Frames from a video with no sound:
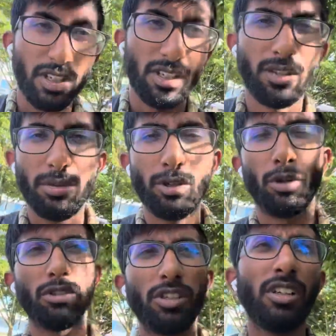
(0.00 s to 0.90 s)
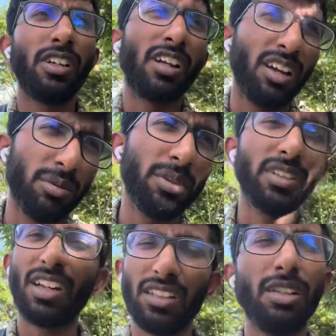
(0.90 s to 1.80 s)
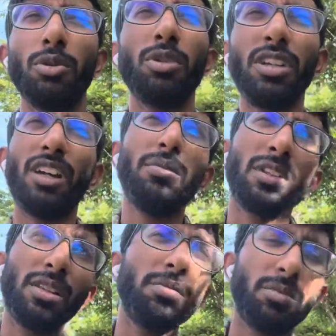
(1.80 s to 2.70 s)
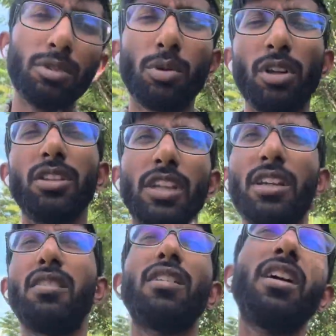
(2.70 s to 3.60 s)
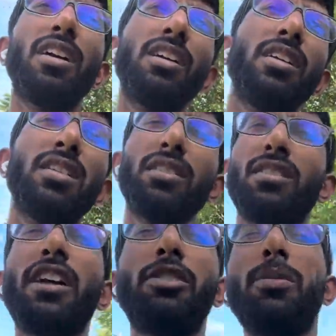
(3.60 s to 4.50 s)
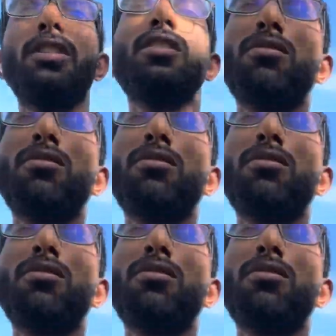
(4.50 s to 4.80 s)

ये अभी ग्रॉसरी लेके आया हूँ मैं ज़्यादा तो नहीं आई मतलब थोड़ा तेल वगैरह एक्सपेंसिव